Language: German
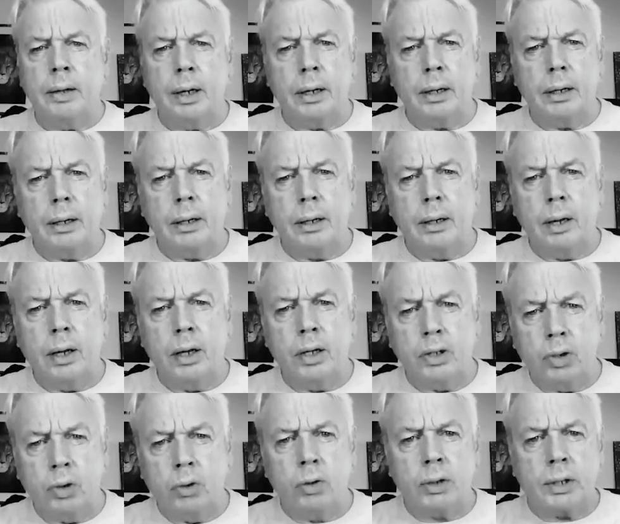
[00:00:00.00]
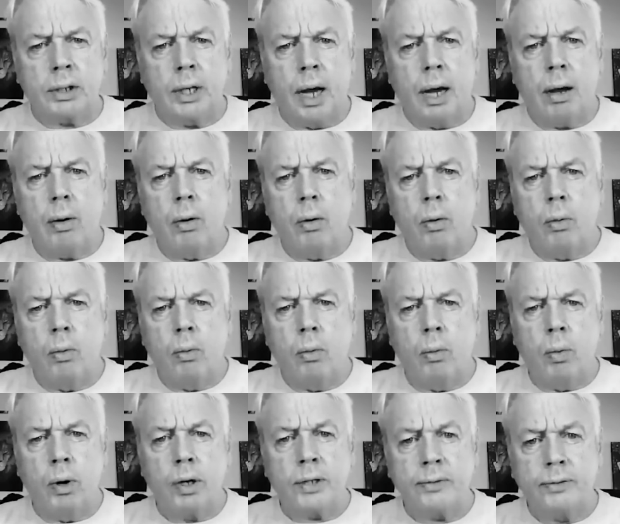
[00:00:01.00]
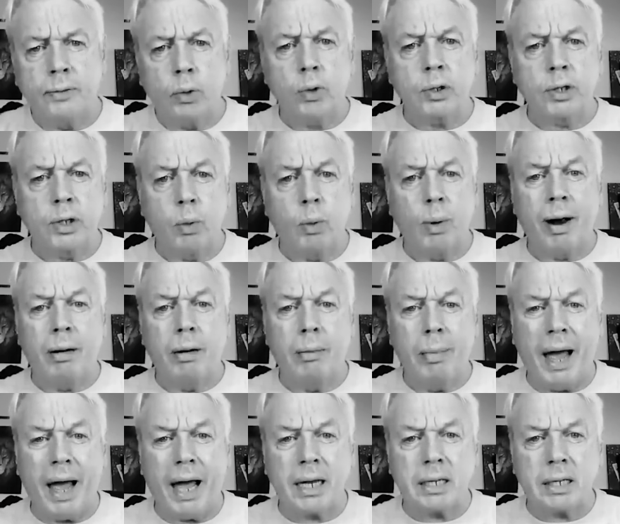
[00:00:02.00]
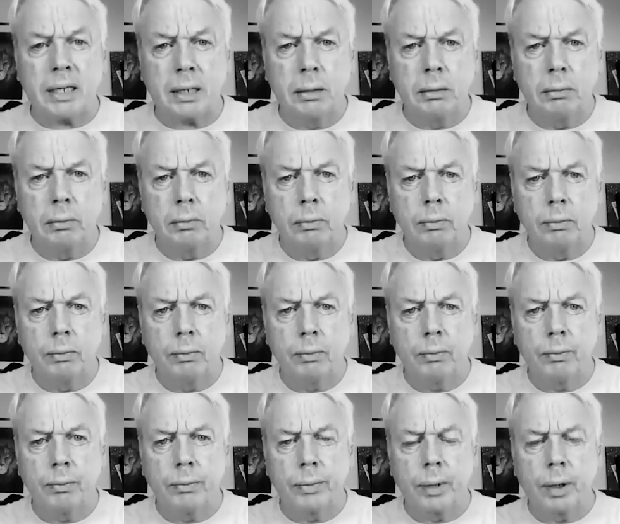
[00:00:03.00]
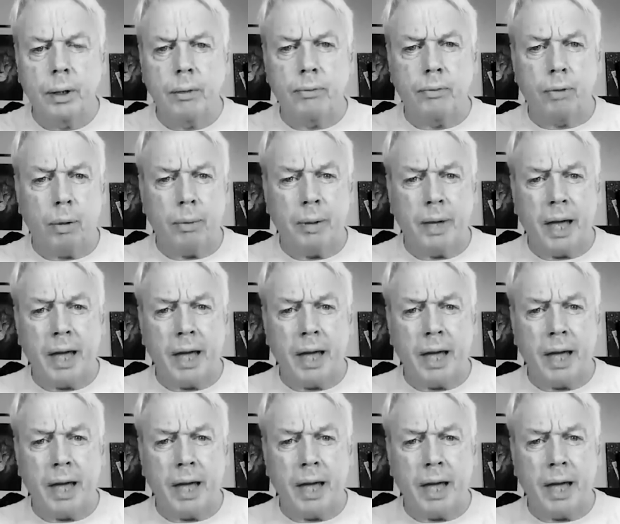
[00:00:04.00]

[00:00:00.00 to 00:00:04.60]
was grundlegende psychologische Auswirkungen auf die Entwicklung des Gehirns hat.